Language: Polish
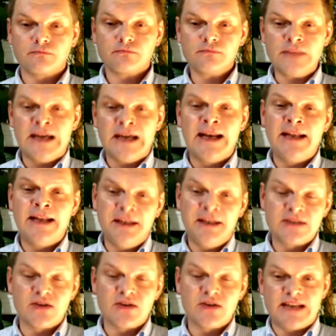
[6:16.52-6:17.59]
ale jednak
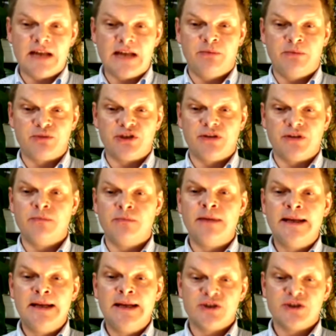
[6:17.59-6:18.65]
zostańmy przy tym,
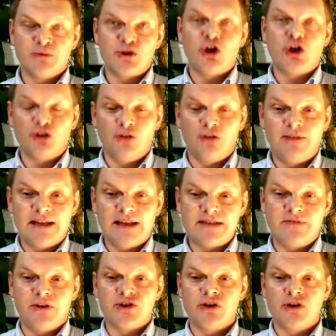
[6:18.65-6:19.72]
że może hodowla
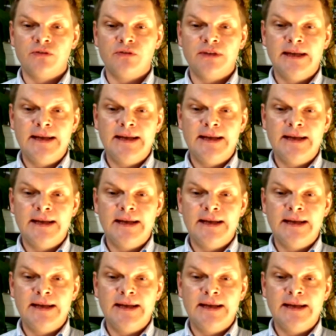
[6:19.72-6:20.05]
zwierząt,